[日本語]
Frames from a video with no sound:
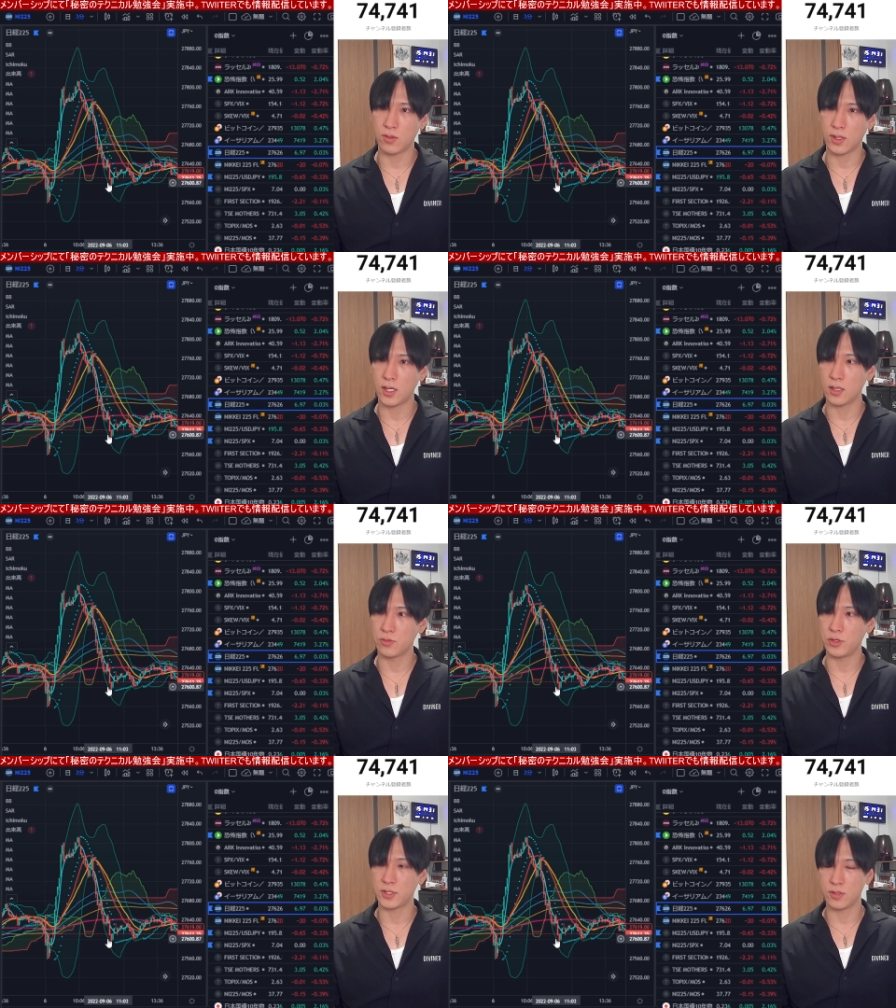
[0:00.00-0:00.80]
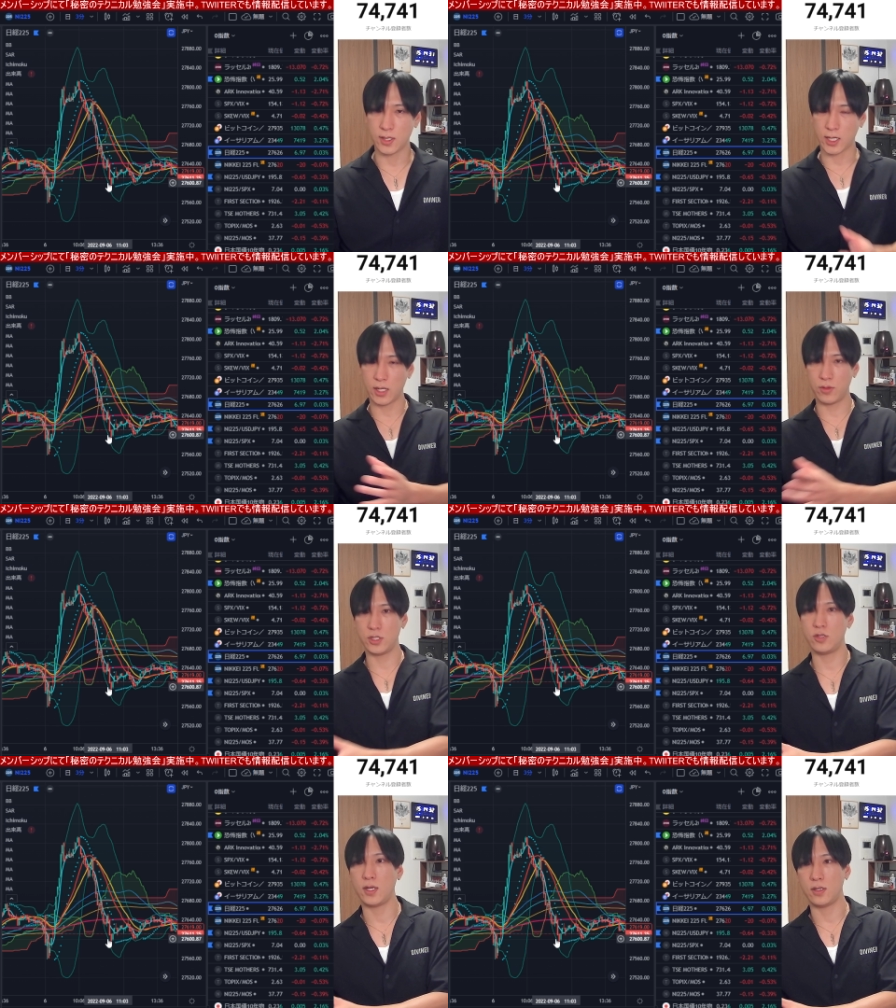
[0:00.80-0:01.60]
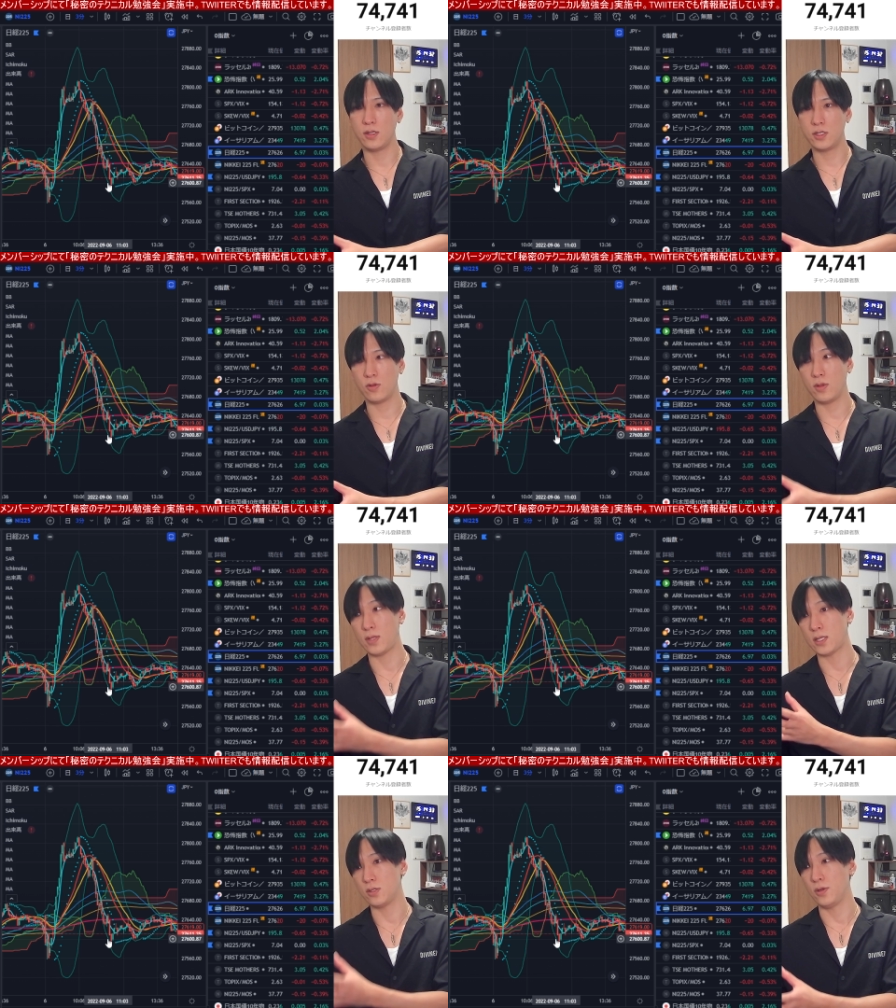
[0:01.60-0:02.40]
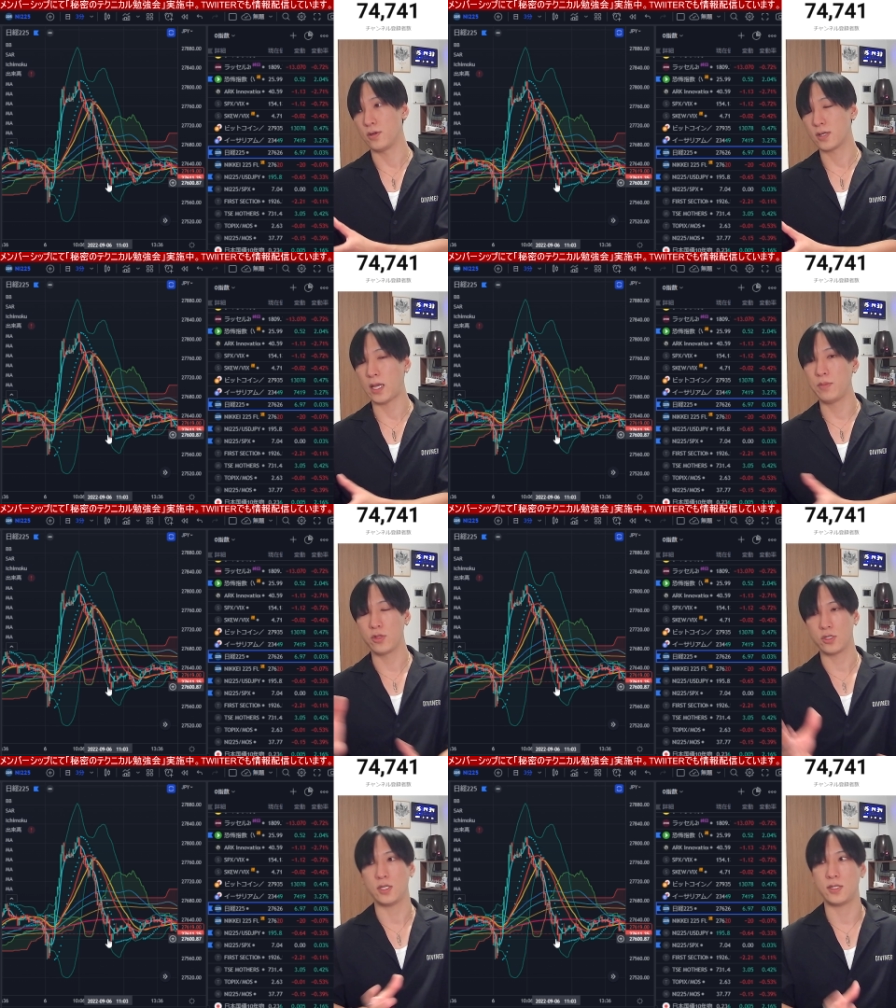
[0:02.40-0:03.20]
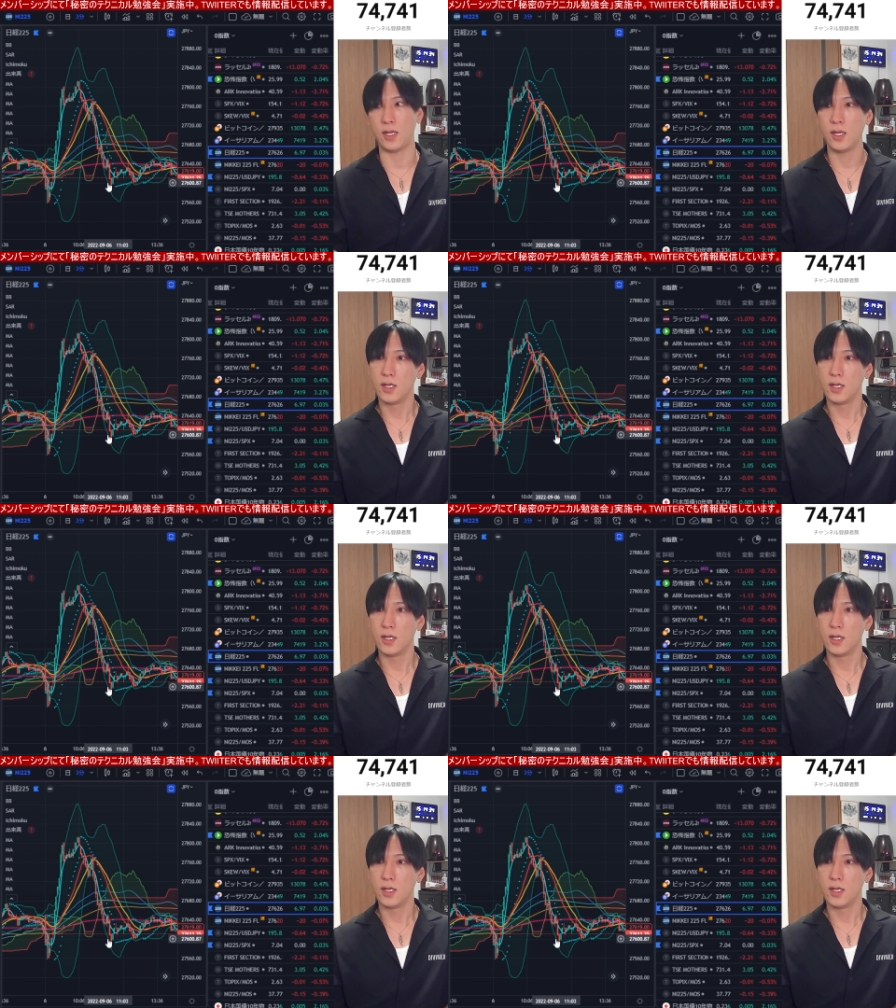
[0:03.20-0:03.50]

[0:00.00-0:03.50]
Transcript: かなと思います。要は空売りした人たちの買い戻しですね。